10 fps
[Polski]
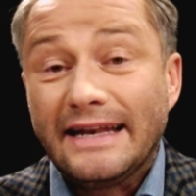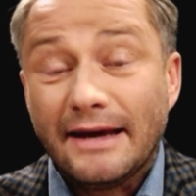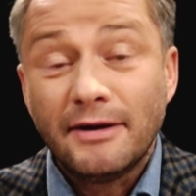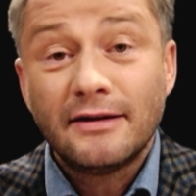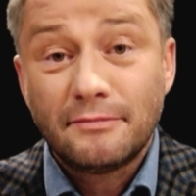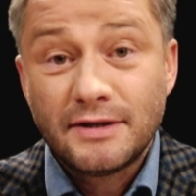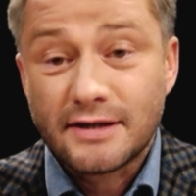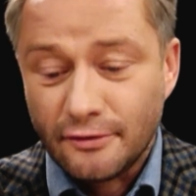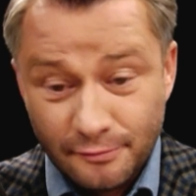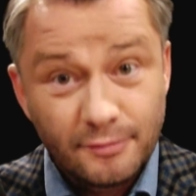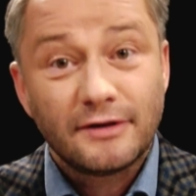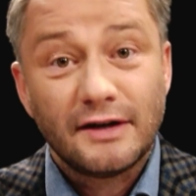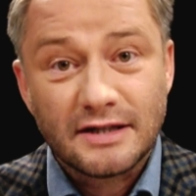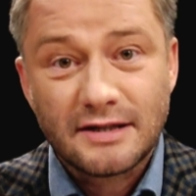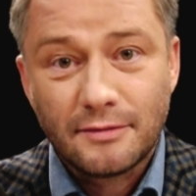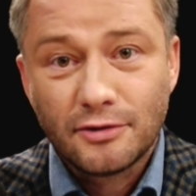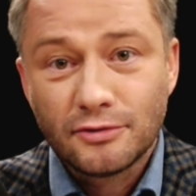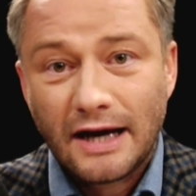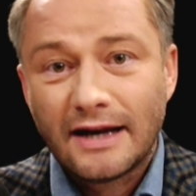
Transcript: nie będę pisał, bo prowadzę samochód,